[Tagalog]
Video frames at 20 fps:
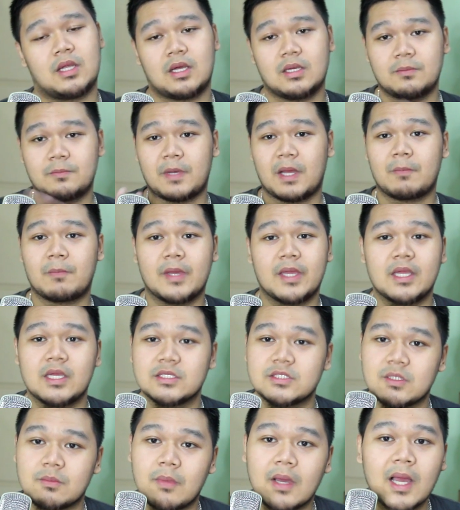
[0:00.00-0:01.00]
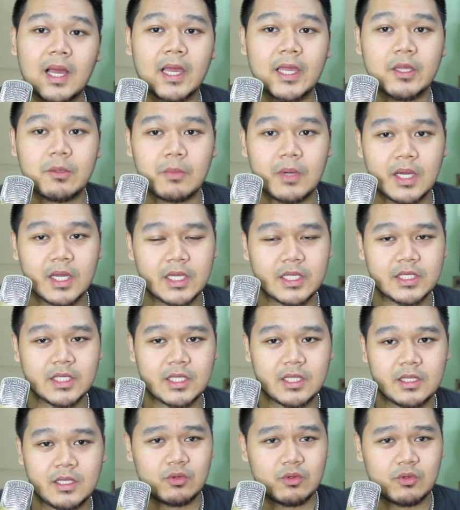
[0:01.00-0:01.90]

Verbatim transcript: Nakagpapahinga sa bahay, mga ganyan.